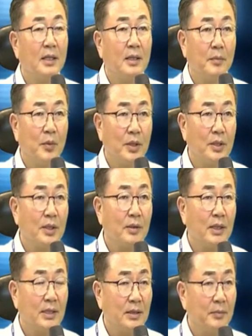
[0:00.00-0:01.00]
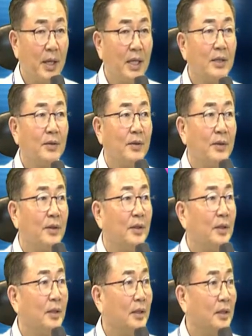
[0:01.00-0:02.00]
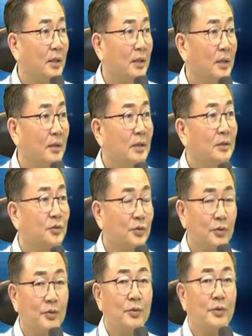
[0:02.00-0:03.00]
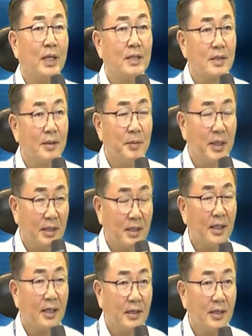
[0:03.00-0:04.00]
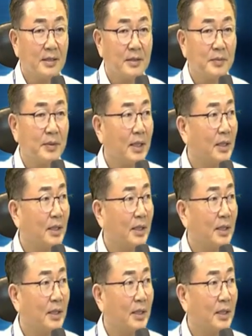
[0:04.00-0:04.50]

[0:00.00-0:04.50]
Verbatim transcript: 모니터와 이 배경을 주로 회사만 되게 돼 있습니다.